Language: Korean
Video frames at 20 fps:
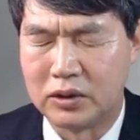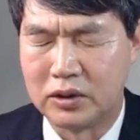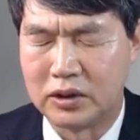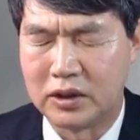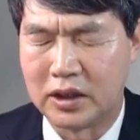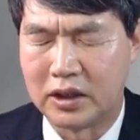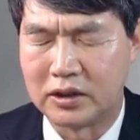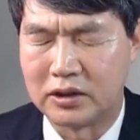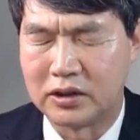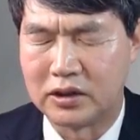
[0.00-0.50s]

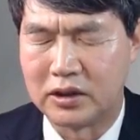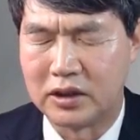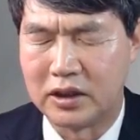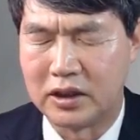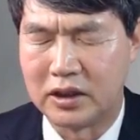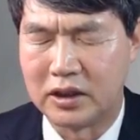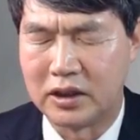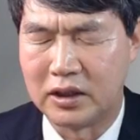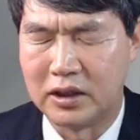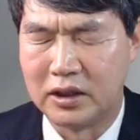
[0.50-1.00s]

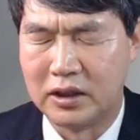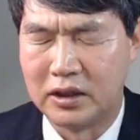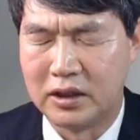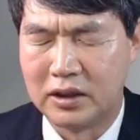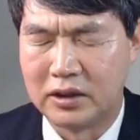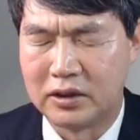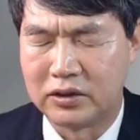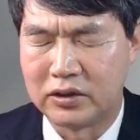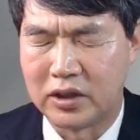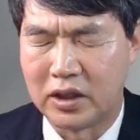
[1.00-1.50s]
당신의
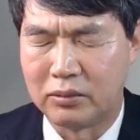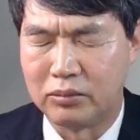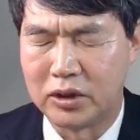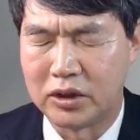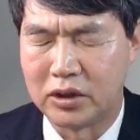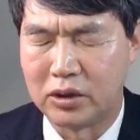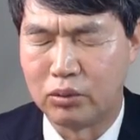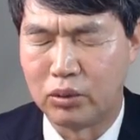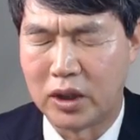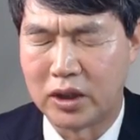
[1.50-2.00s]

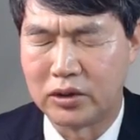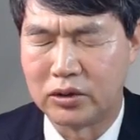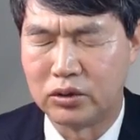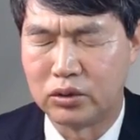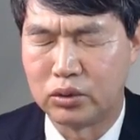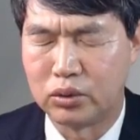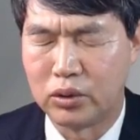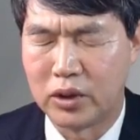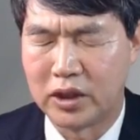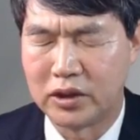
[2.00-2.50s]
사명을
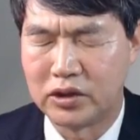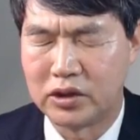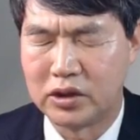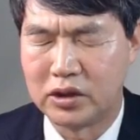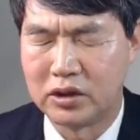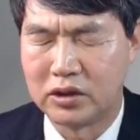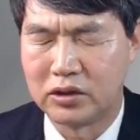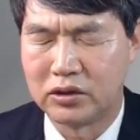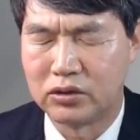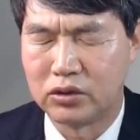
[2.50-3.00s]
완수하시는
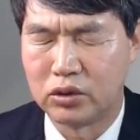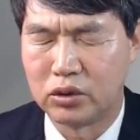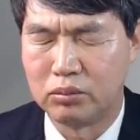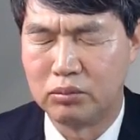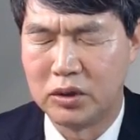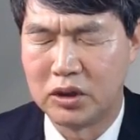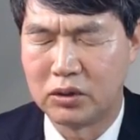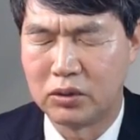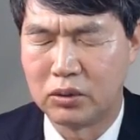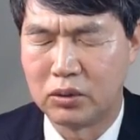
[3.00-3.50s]
것으로
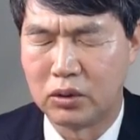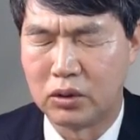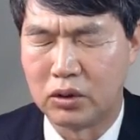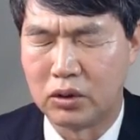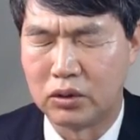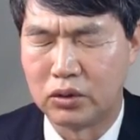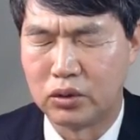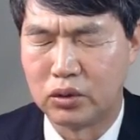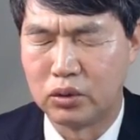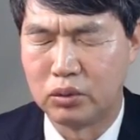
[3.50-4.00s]
믿고
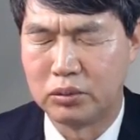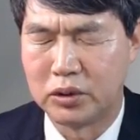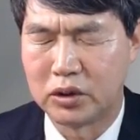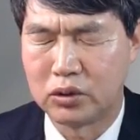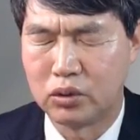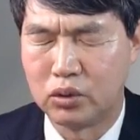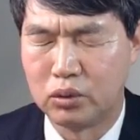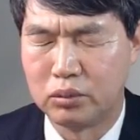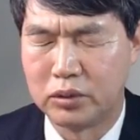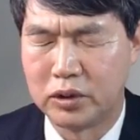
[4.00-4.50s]

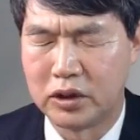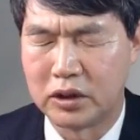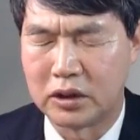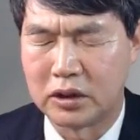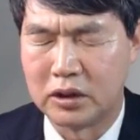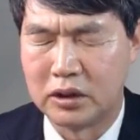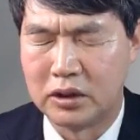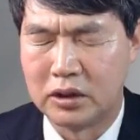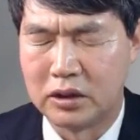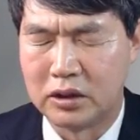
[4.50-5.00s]
뚜벅뚜벅
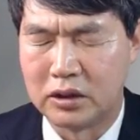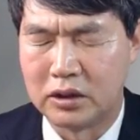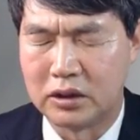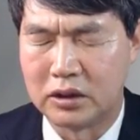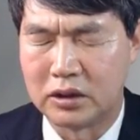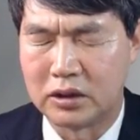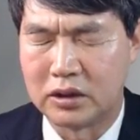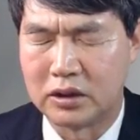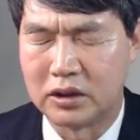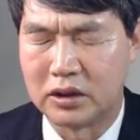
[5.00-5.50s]
어,
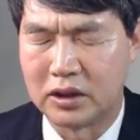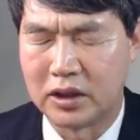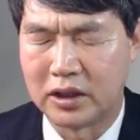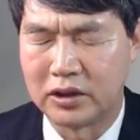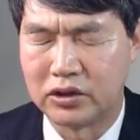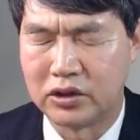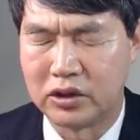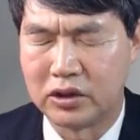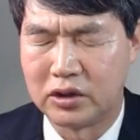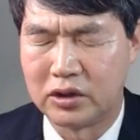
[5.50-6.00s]

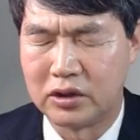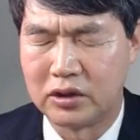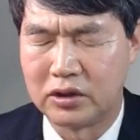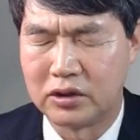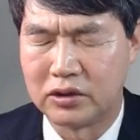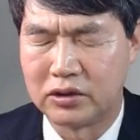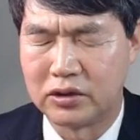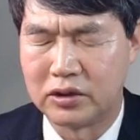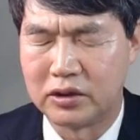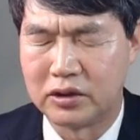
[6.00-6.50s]
걸어가셨던
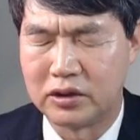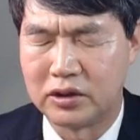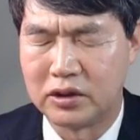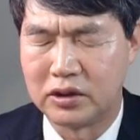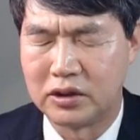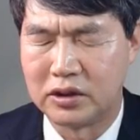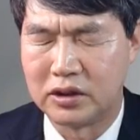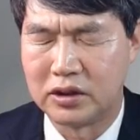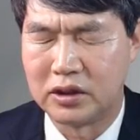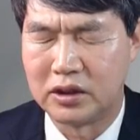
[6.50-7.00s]
것을
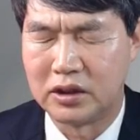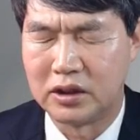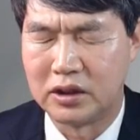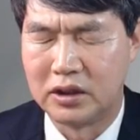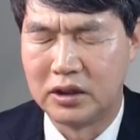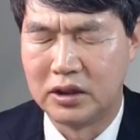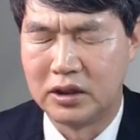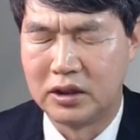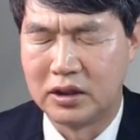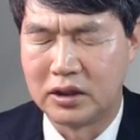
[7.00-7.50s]
저희들이
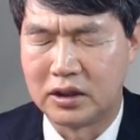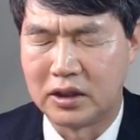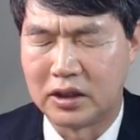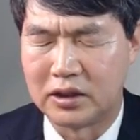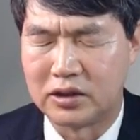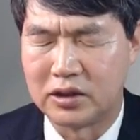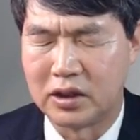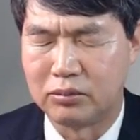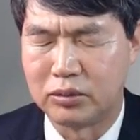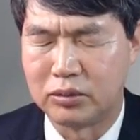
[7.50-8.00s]

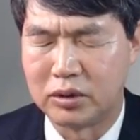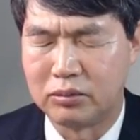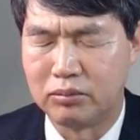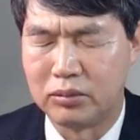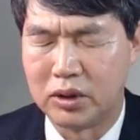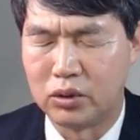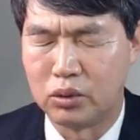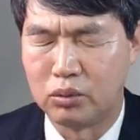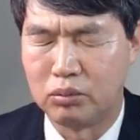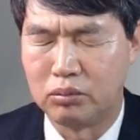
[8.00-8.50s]
다시 한번
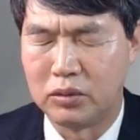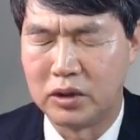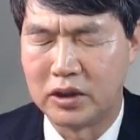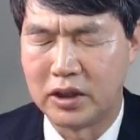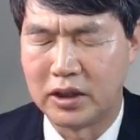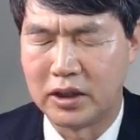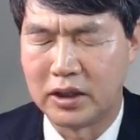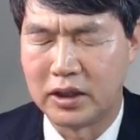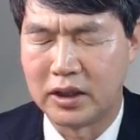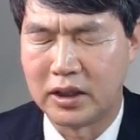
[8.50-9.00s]

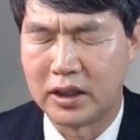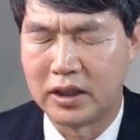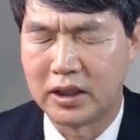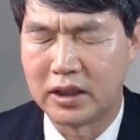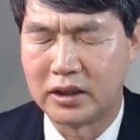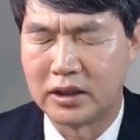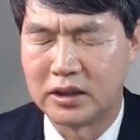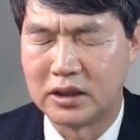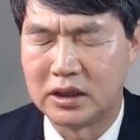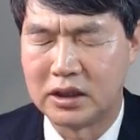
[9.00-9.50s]
배웁니다.
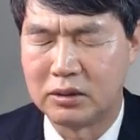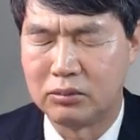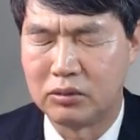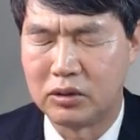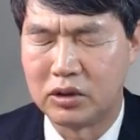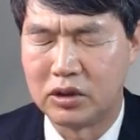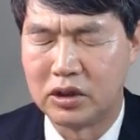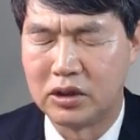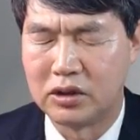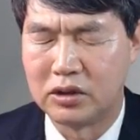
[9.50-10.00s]
하나님,
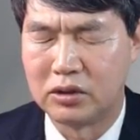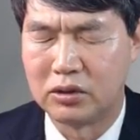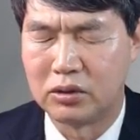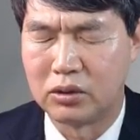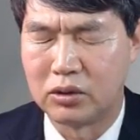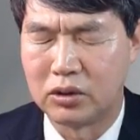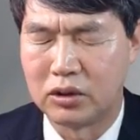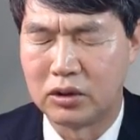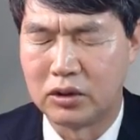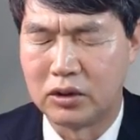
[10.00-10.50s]

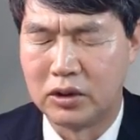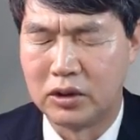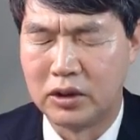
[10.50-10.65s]
저희들도